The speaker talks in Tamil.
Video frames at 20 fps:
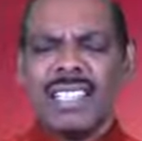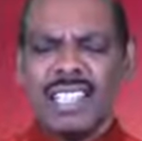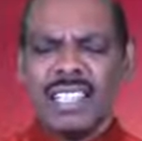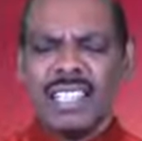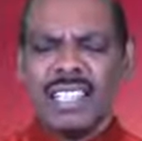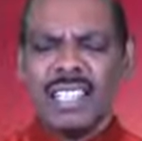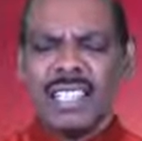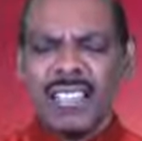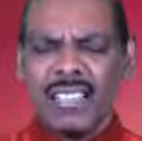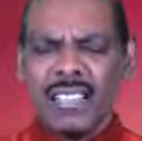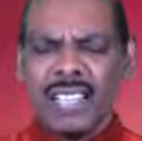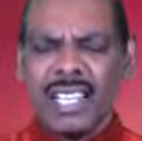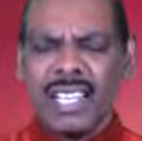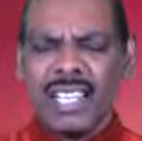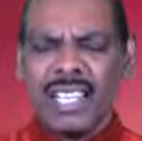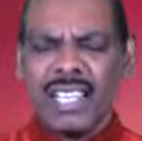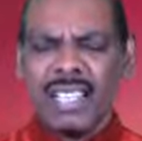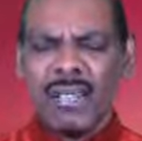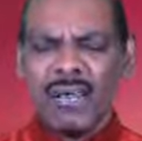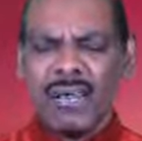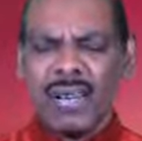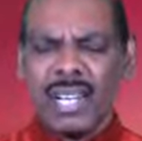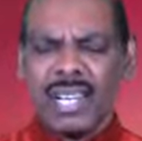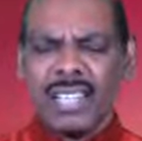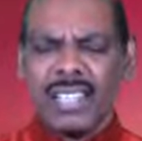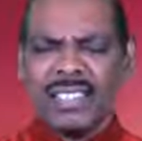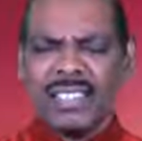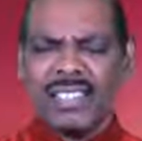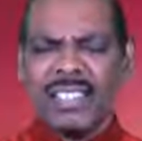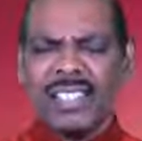நீர் இவரை இந்த
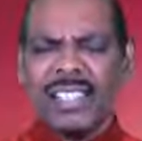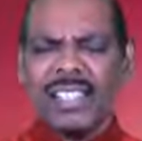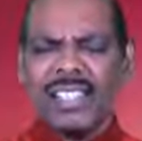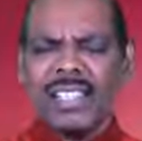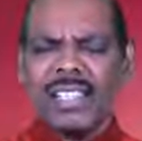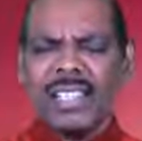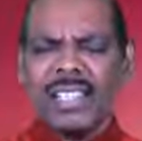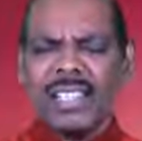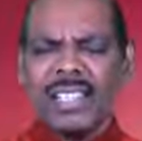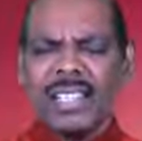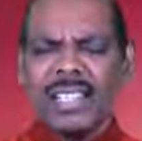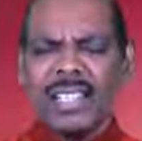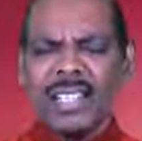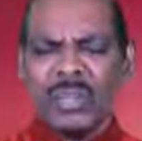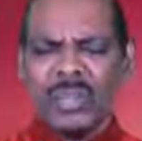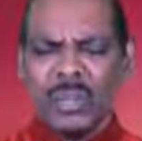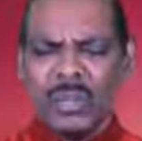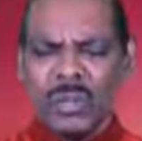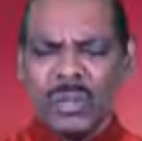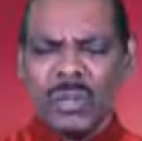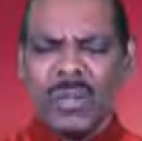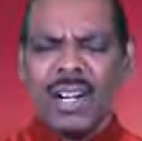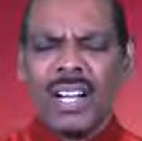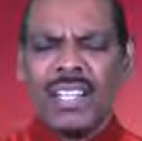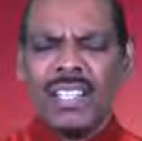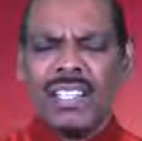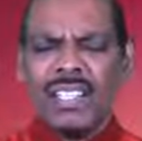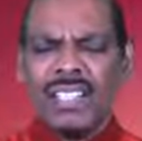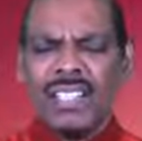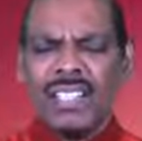உலகத்தில்
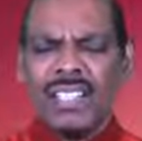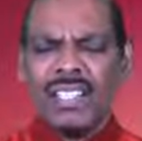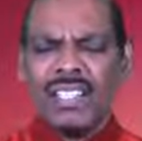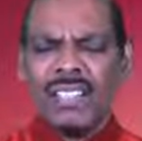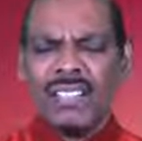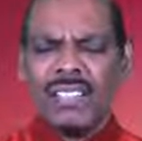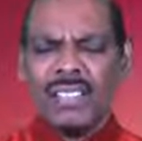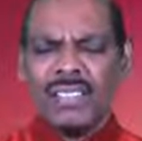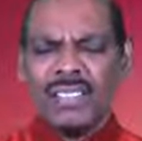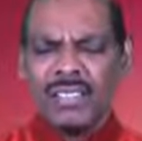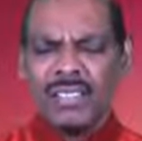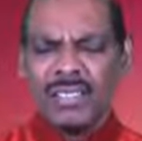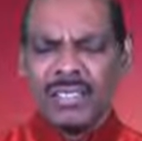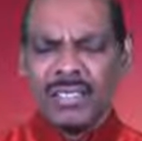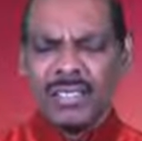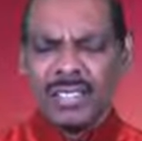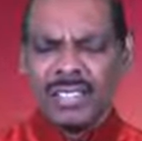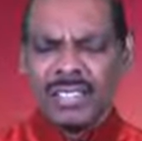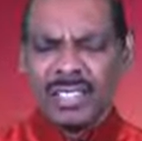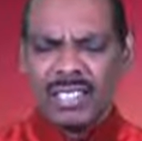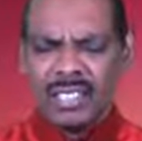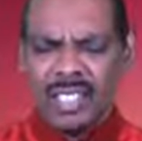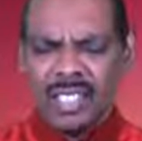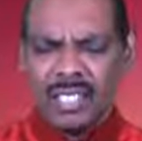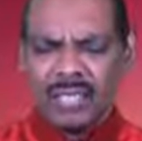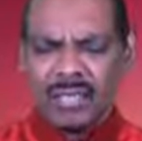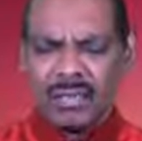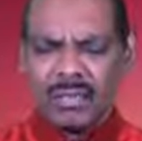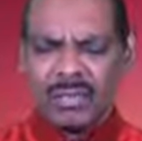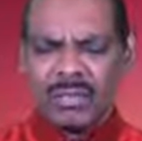உருவாக்கி
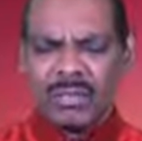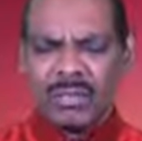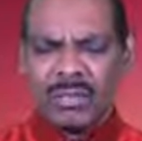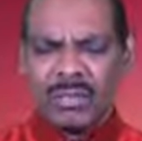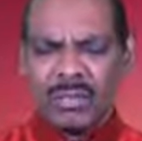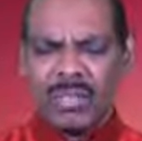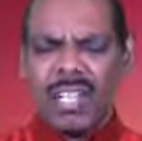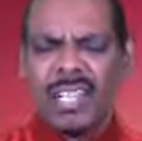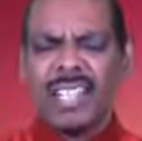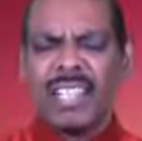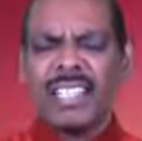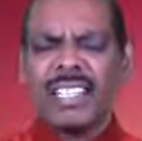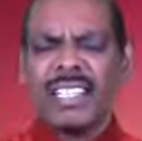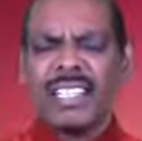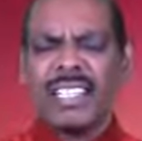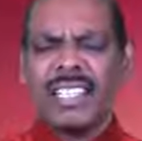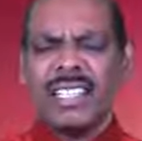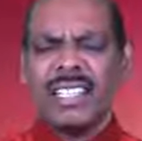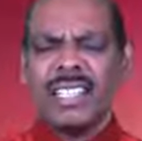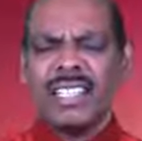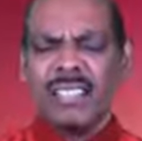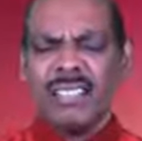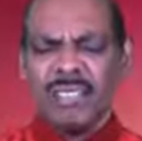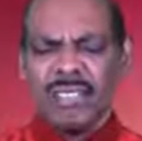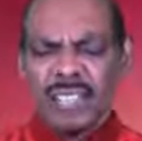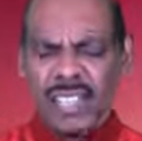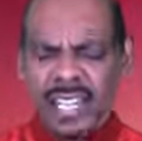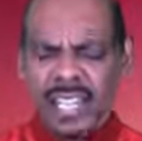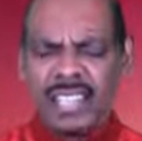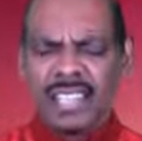நீர் உண்டாக்கி
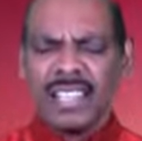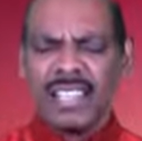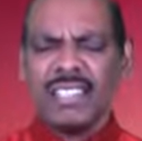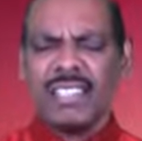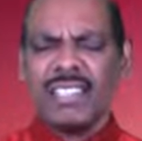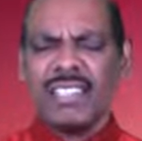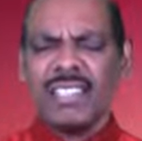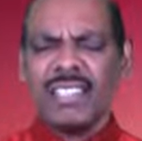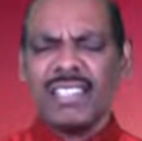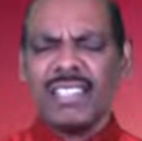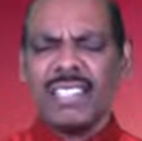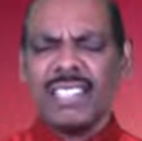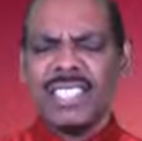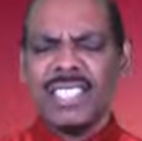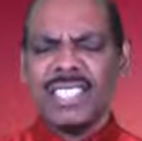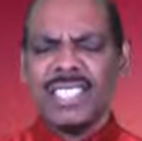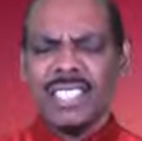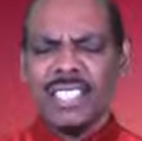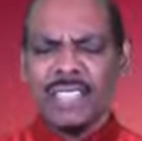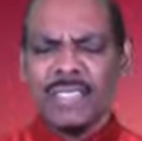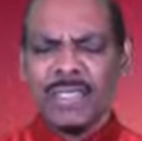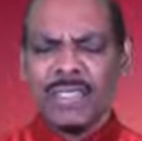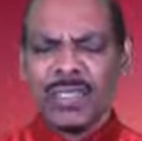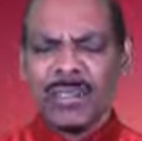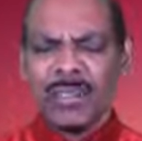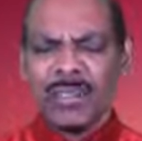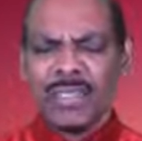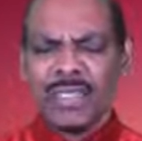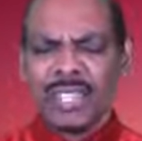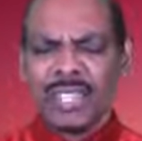வழிநடத்தி வந்திருக்கிறீர்
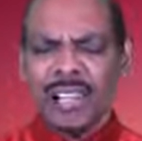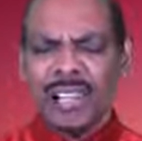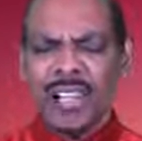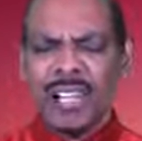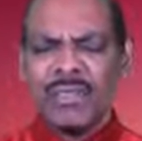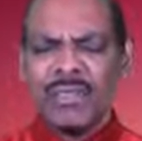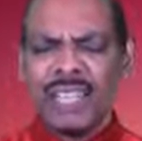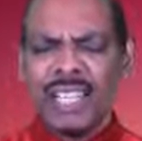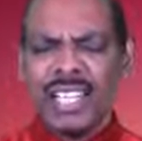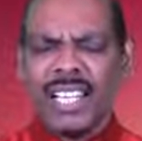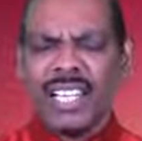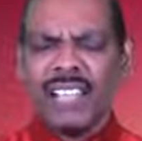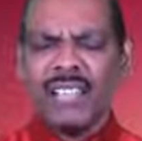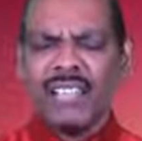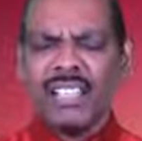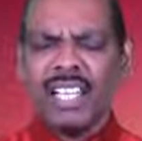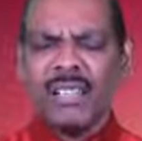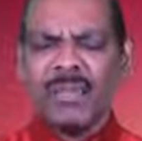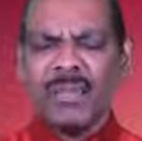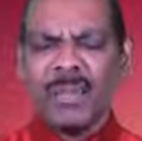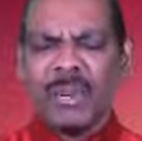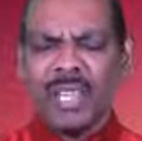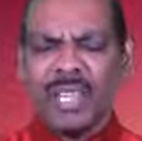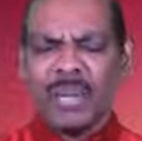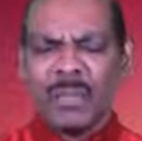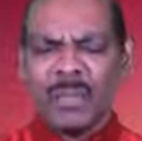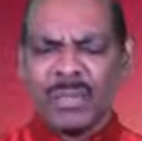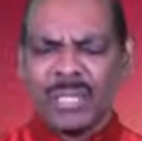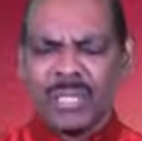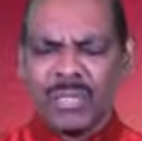ஆகவே இந்த நேரத்தில் இவருடைய
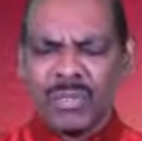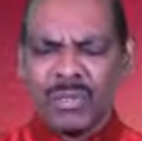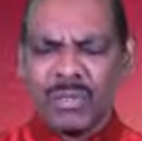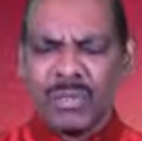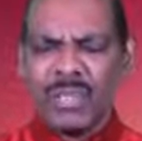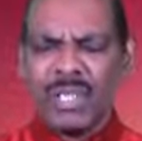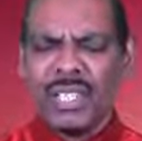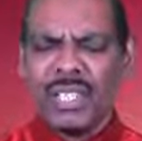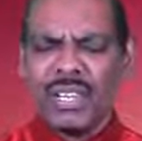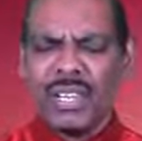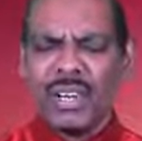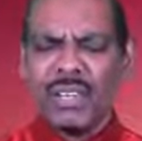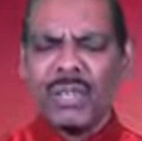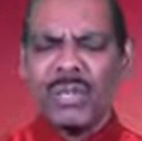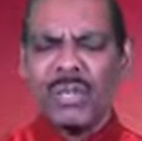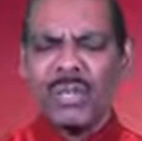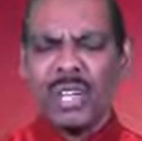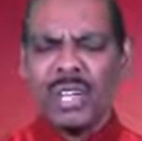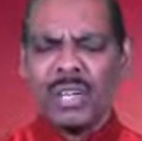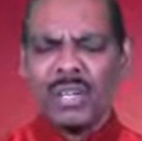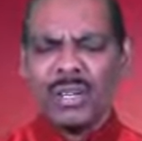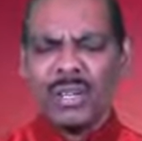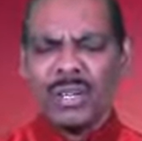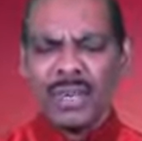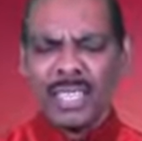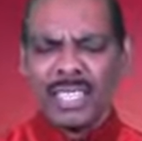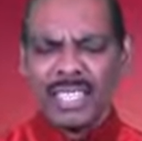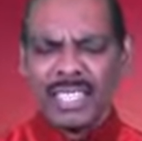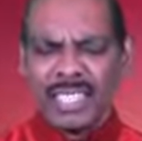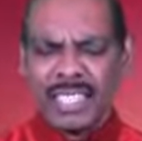பெற்றோருக்காகவும் நாங்கள்
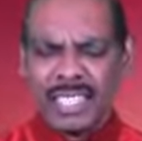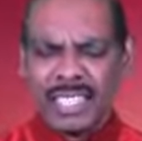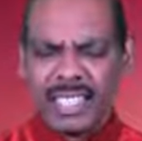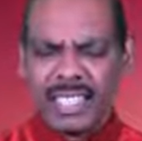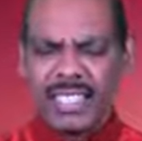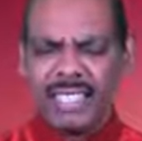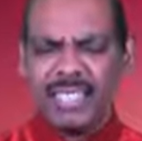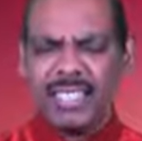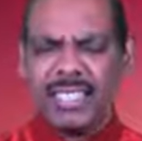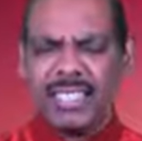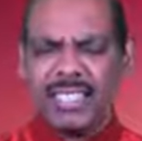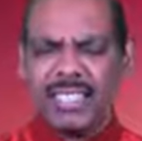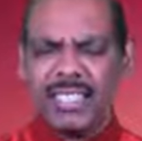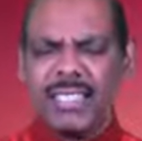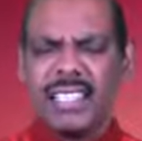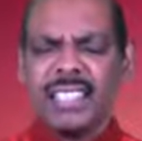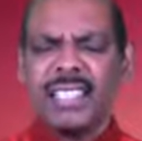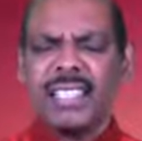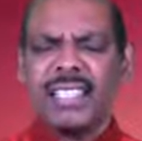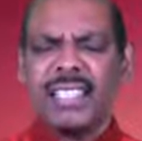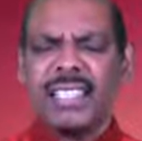உமக்கு நன்றி செலுத்தி